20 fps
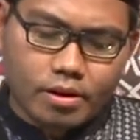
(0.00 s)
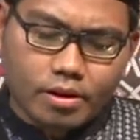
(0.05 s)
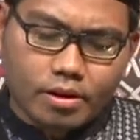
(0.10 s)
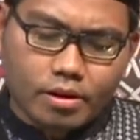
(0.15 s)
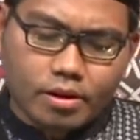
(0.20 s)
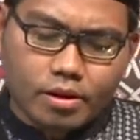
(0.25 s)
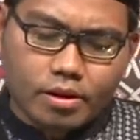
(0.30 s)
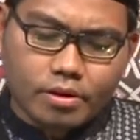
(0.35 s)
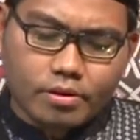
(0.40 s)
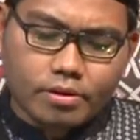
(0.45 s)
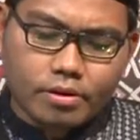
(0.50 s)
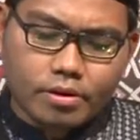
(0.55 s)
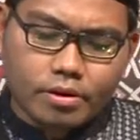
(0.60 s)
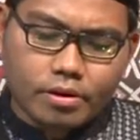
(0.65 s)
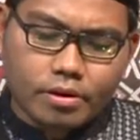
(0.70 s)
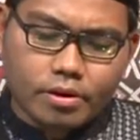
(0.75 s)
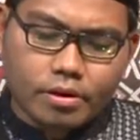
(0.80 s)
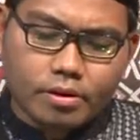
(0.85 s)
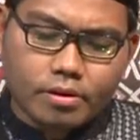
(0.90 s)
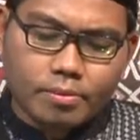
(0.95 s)

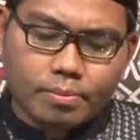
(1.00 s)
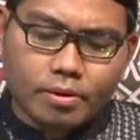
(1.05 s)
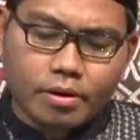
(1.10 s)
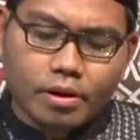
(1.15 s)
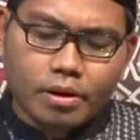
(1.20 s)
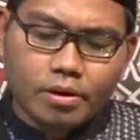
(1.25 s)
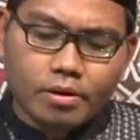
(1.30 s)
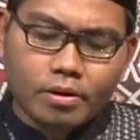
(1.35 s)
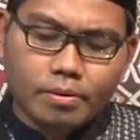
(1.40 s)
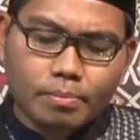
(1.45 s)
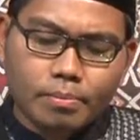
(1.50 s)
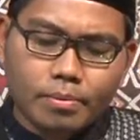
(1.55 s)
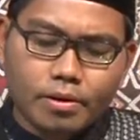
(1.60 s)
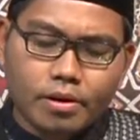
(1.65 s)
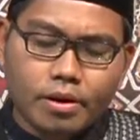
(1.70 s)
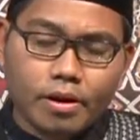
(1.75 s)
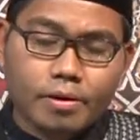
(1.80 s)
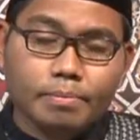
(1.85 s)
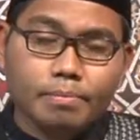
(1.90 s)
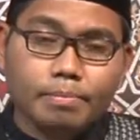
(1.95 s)
Kata Ibrahim bin
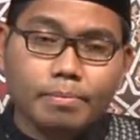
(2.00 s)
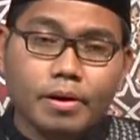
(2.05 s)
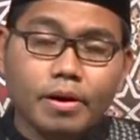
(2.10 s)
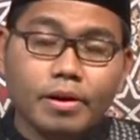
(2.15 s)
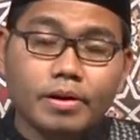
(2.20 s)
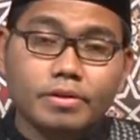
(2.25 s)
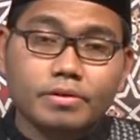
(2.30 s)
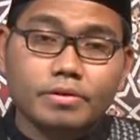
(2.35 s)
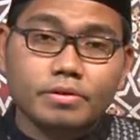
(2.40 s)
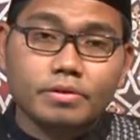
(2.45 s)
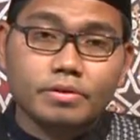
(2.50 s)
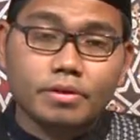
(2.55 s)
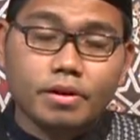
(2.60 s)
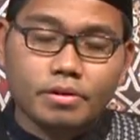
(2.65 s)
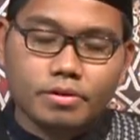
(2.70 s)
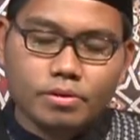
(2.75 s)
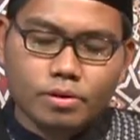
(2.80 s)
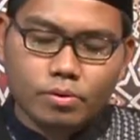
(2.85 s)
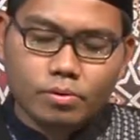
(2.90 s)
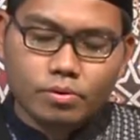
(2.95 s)
Abbas, salah
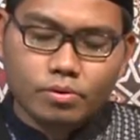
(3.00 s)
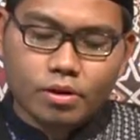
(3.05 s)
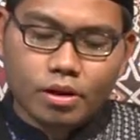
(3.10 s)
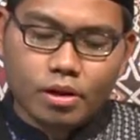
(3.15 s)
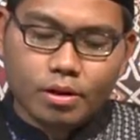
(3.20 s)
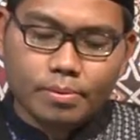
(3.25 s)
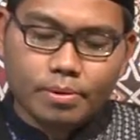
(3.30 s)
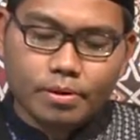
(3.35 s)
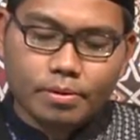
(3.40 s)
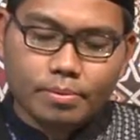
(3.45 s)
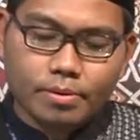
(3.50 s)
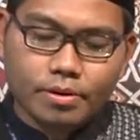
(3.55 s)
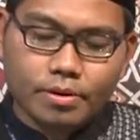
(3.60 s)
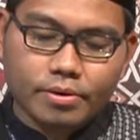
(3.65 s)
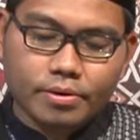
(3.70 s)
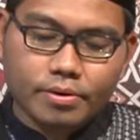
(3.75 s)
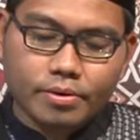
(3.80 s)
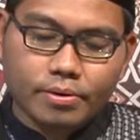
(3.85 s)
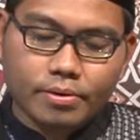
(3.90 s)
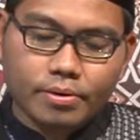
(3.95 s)
satu sahabat
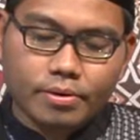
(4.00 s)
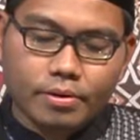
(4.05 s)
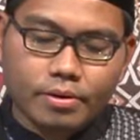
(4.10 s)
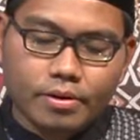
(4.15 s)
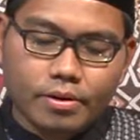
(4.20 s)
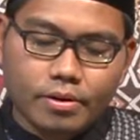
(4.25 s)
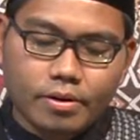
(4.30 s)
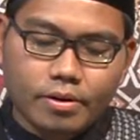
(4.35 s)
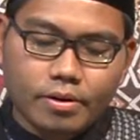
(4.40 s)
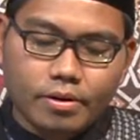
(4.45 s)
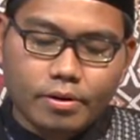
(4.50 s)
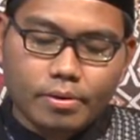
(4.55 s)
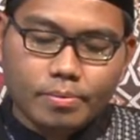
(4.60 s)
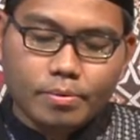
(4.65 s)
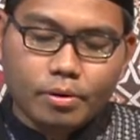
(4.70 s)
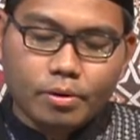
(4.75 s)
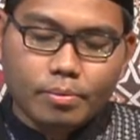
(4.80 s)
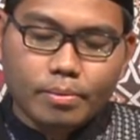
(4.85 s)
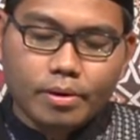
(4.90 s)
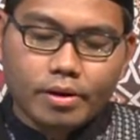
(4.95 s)
beliau,
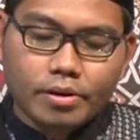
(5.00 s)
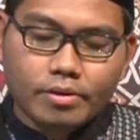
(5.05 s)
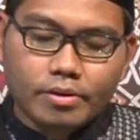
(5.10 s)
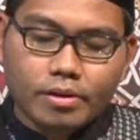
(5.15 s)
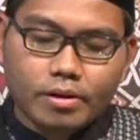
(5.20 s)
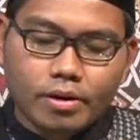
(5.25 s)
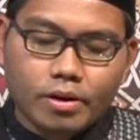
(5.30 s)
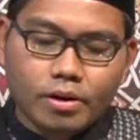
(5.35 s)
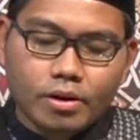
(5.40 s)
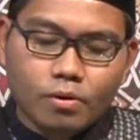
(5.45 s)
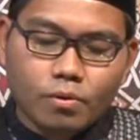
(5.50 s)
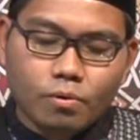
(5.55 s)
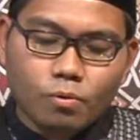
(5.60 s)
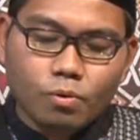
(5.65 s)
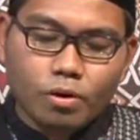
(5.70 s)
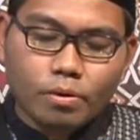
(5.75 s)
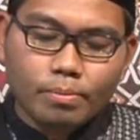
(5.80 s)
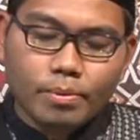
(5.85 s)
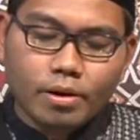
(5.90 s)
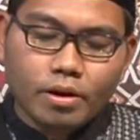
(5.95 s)
beliau mengatakan, "Wa
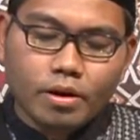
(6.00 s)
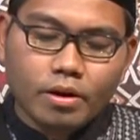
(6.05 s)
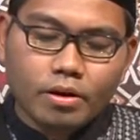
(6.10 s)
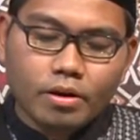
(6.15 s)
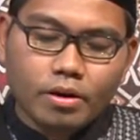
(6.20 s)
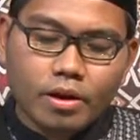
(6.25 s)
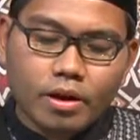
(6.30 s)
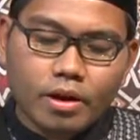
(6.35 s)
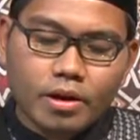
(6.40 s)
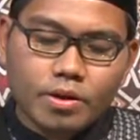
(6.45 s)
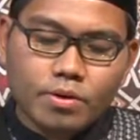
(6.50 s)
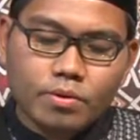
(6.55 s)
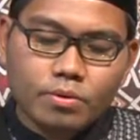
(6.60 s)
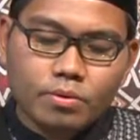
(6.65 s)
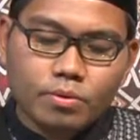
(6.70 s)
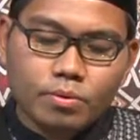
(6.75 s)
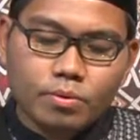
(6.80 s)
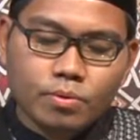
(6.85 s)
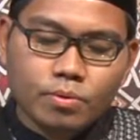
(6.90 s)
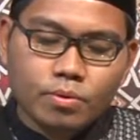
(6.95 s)
ma
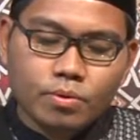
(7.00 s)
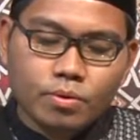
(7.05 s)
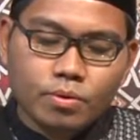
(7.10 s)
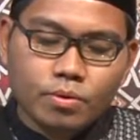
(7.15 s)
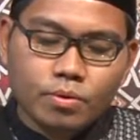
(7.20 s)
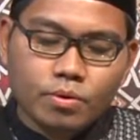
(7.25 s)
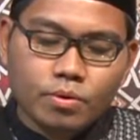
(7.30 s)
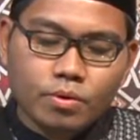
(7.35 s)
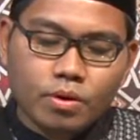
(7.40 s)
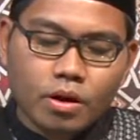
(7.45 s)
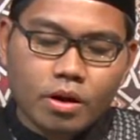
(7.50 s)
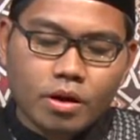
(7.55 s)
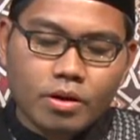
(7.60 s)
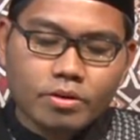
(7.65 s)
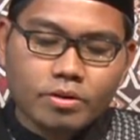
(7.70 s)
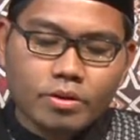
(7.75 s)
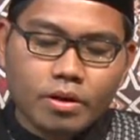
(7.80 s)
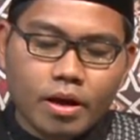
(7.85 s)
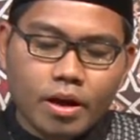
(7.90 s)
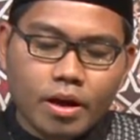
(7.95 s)
ra'aitu
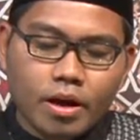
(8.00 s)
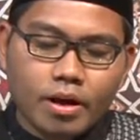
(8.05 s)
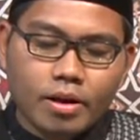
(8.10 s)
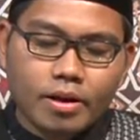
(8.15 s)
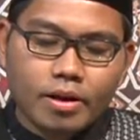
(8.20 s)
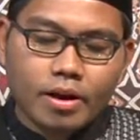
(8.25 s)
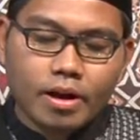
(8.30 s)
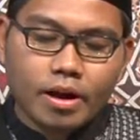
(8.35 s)
qata'a 'ala